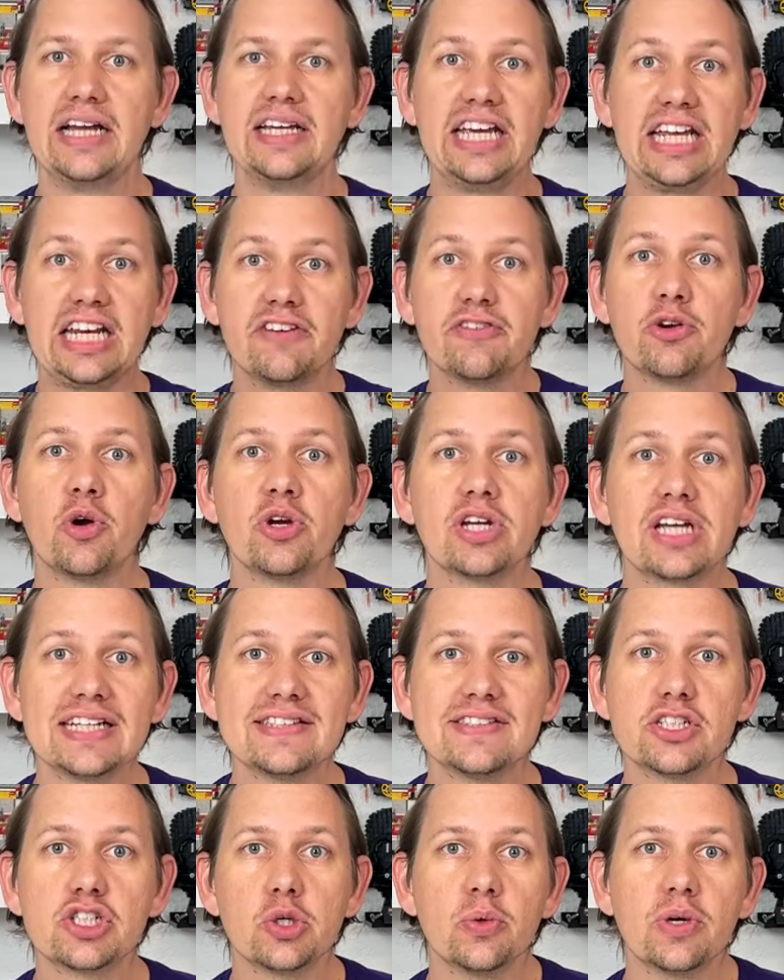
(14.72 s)
Jeder von euch hat
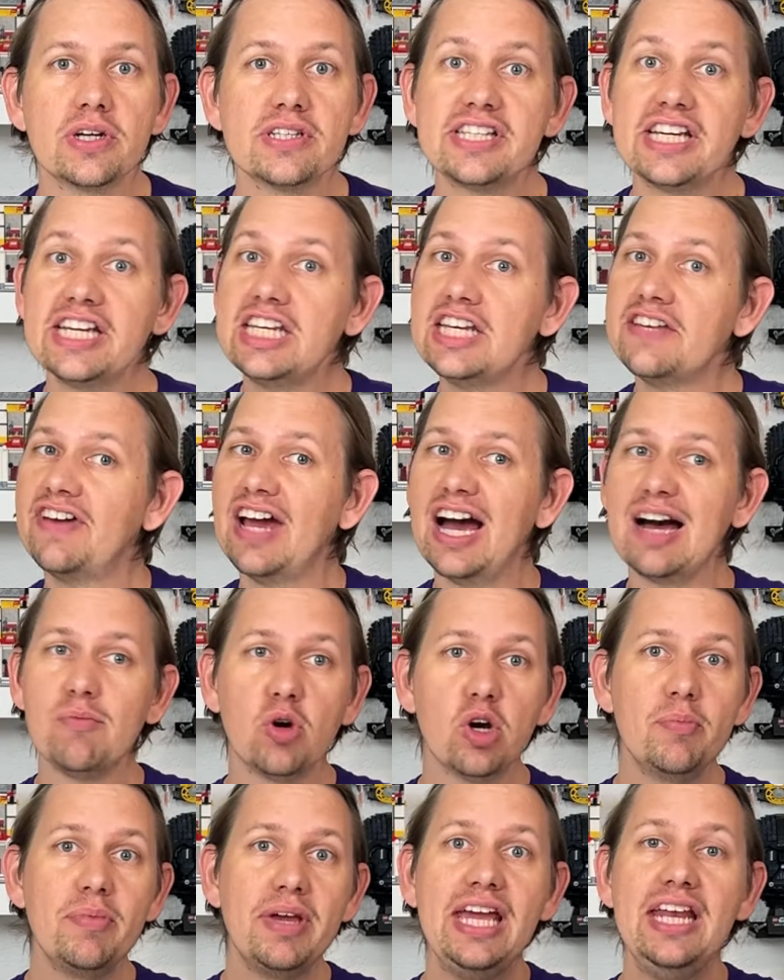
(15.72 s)
sie schon gesehen, die
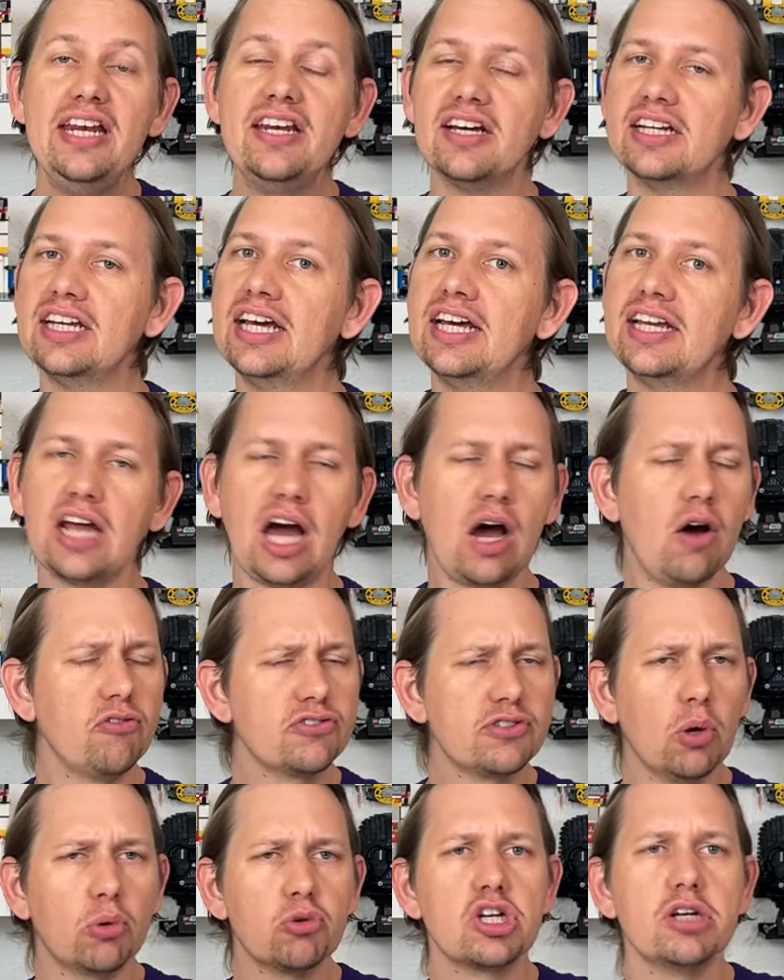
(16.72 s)
Werbung im Internet, auf
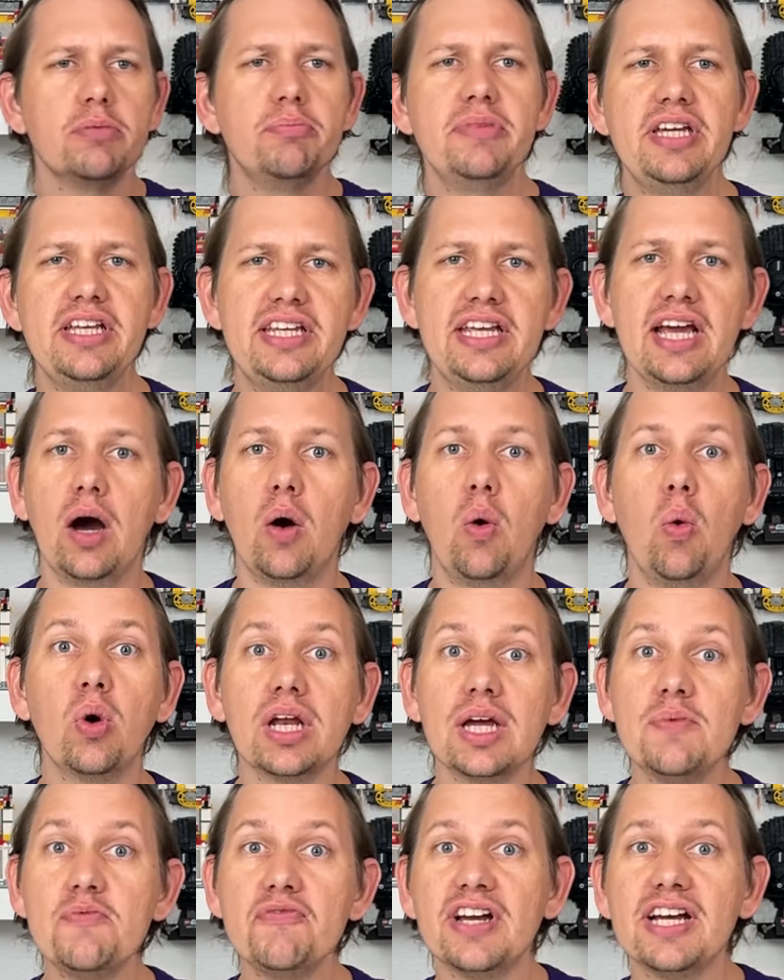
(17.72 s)
Social Media
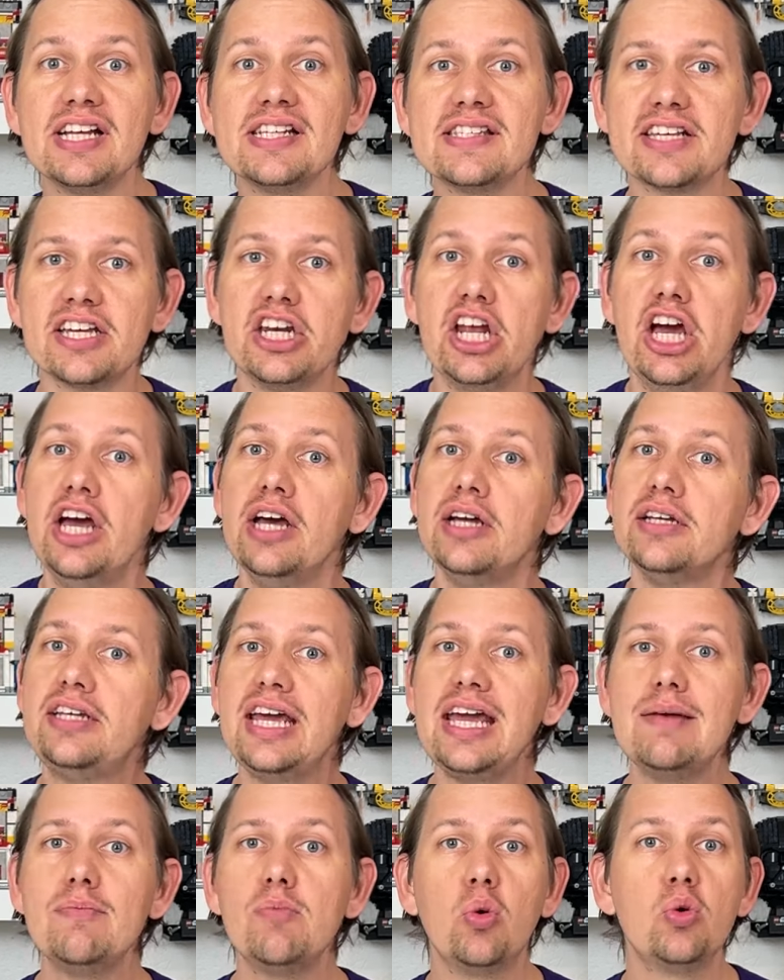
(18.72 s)
oder im Fernsehen.
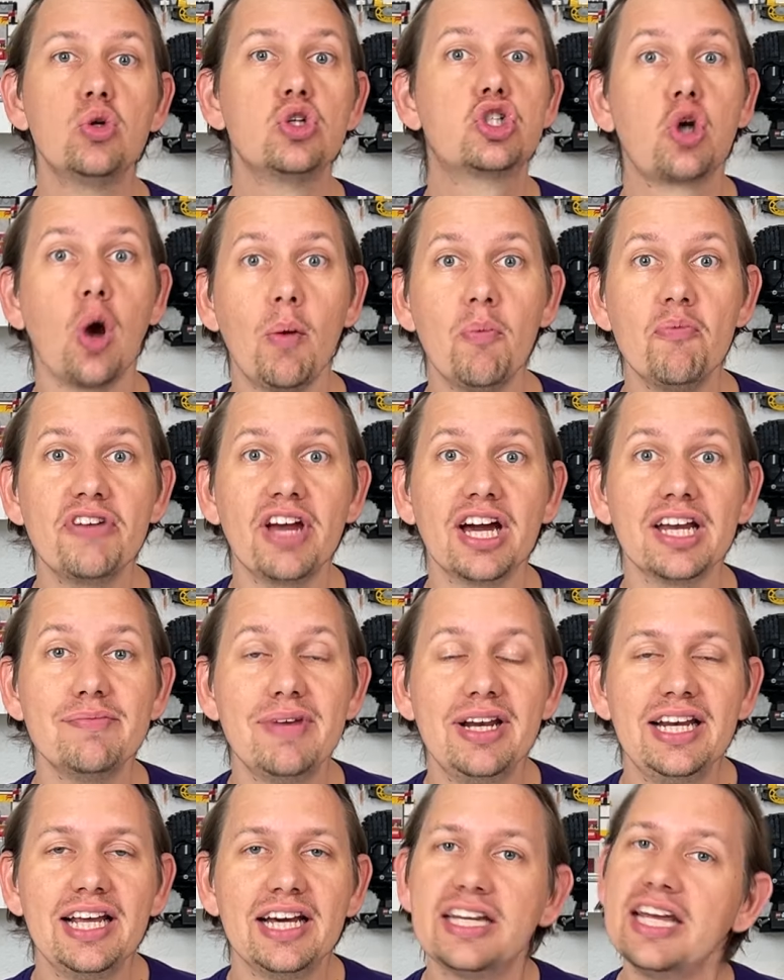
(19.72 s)
Temu, shoppen wir ein
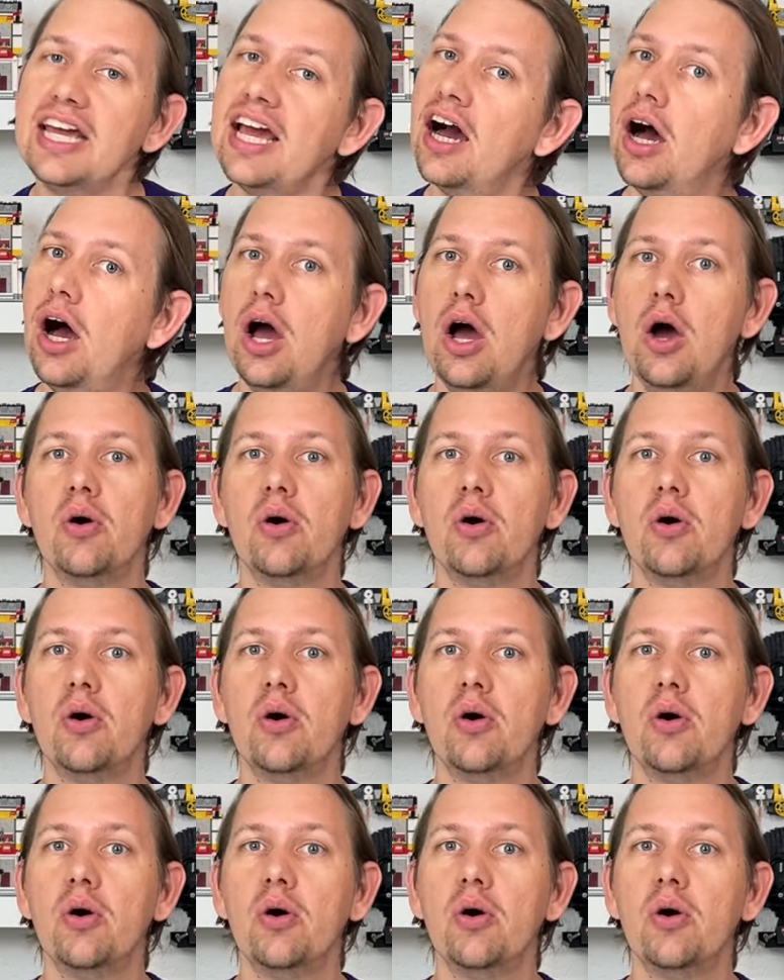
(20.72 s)
Milliardär.